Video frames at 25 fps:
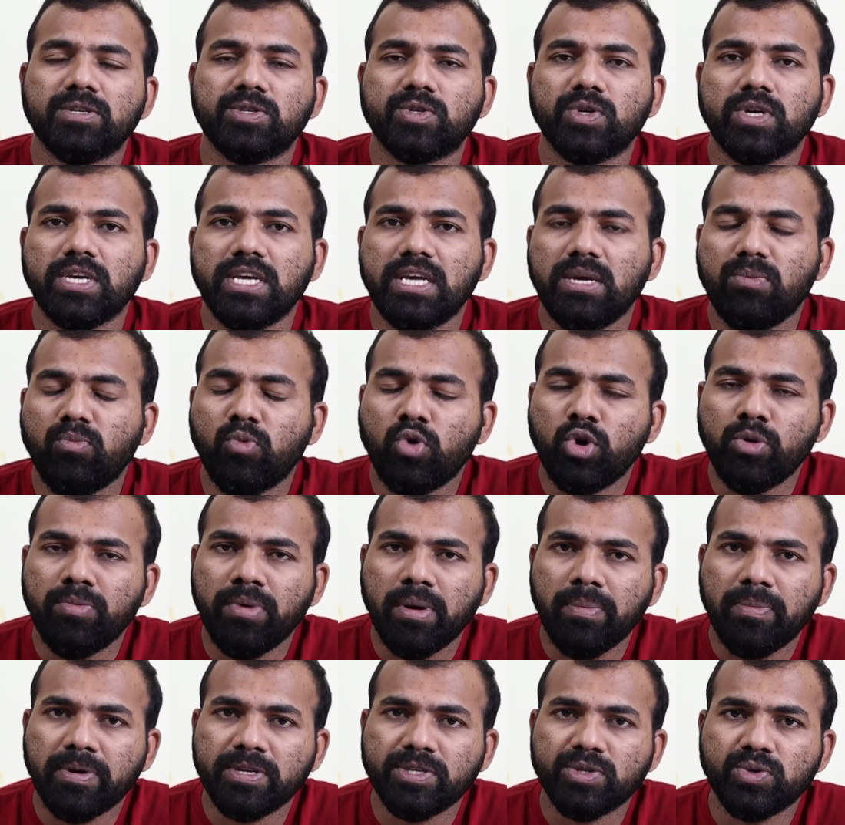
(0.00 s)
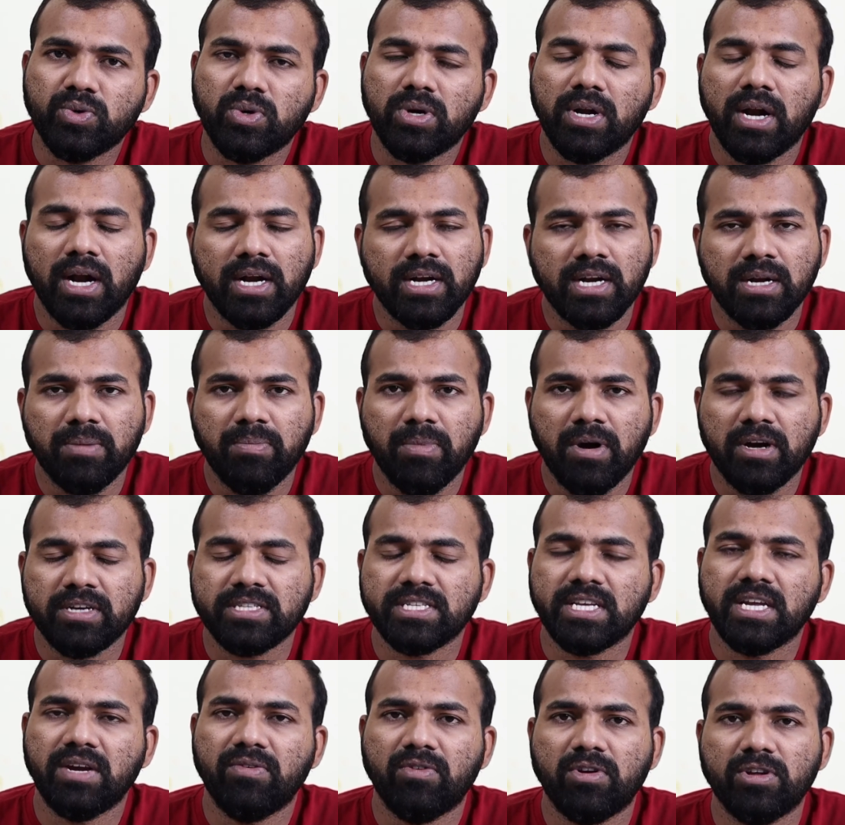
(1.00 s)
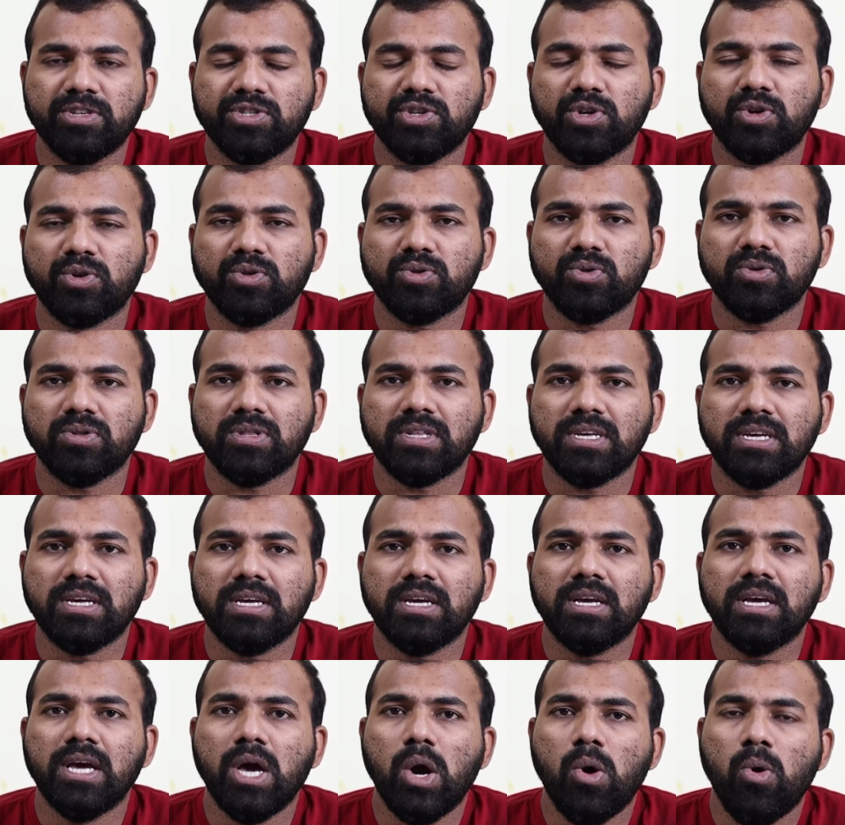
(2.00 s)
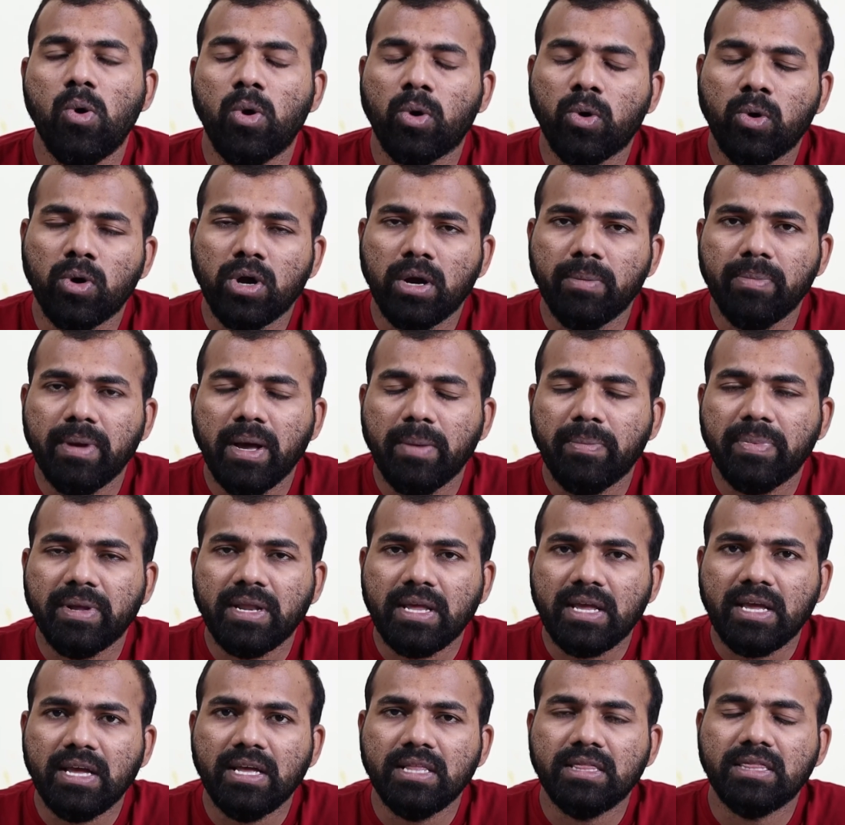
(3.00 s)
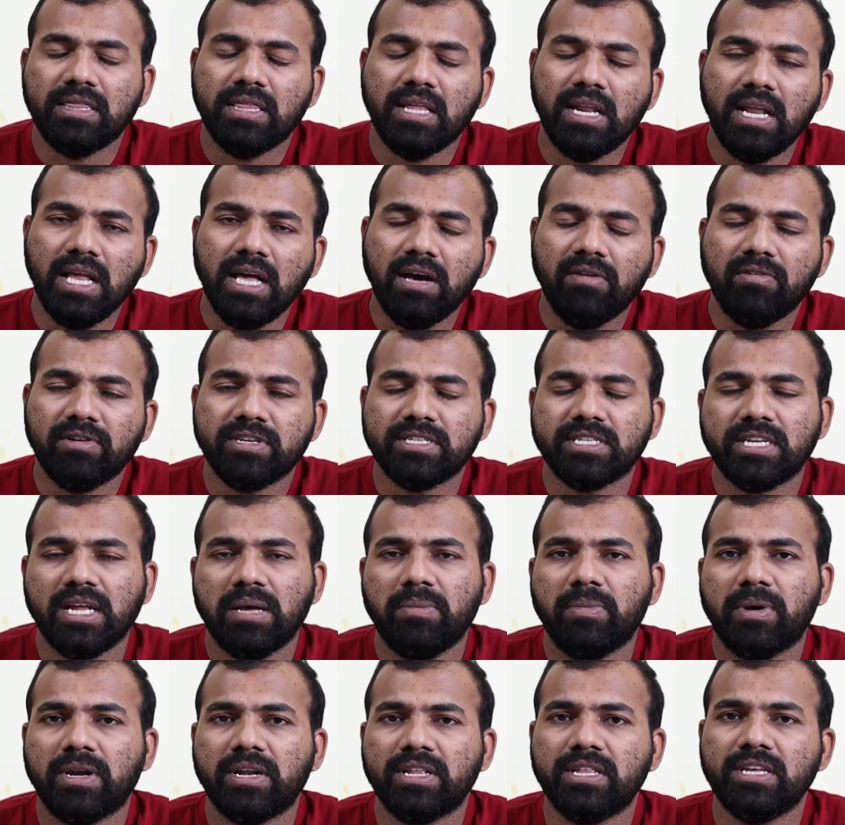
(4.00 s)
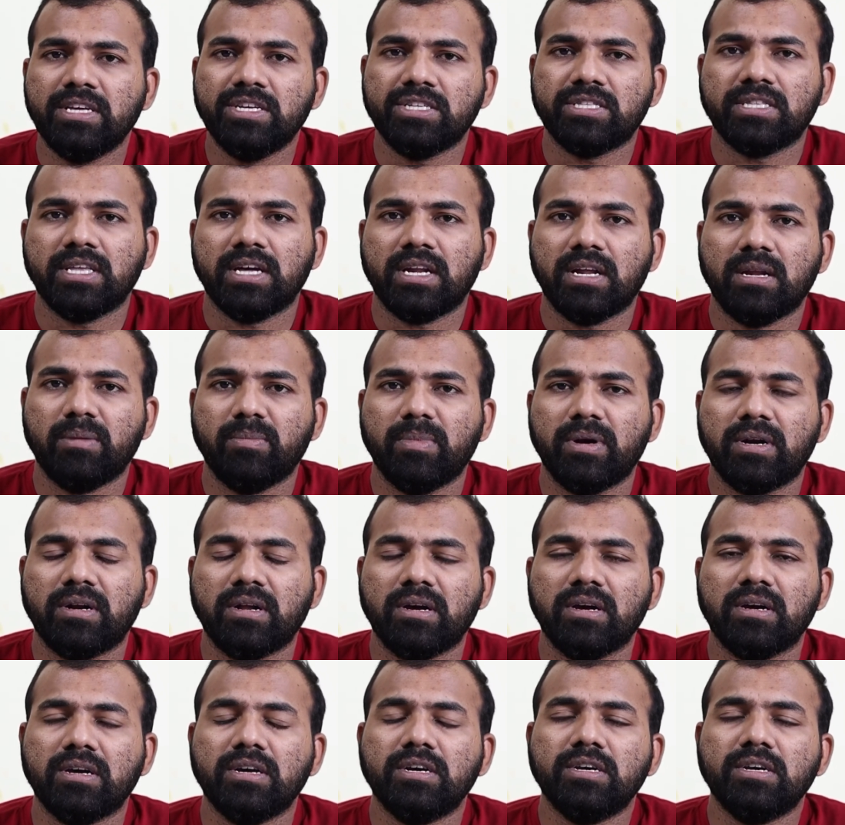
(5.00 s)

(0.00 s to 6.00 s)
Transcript: సో ఈ మూడు పేపర్స్ కూడా హండ్రెడ్ మార్క్స్కి ఇవ్వడం జరుగుతుంది ఒక్కొక్క పేపర్కి త్రీ అవర్స్ టైం అనేది ఇస్తారనమాట